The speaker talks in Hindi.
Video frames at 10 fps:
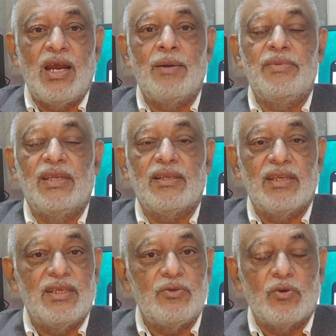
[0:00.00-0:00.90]
आप देख रहे
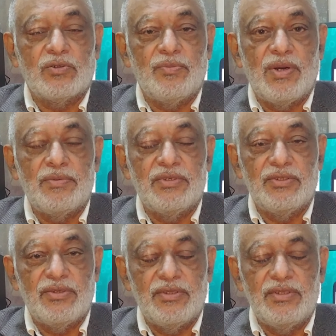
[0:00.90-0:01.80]
हैं डॉक्टर बाबर
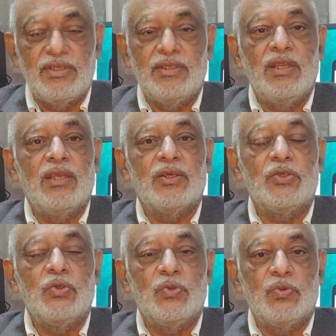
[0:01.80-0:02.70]
जदीन का
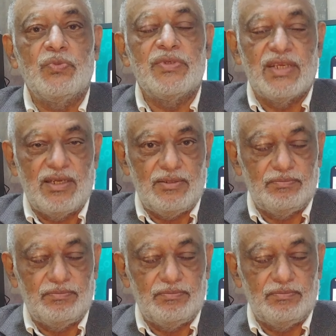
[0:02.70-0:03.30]
यूट्यूब चैनल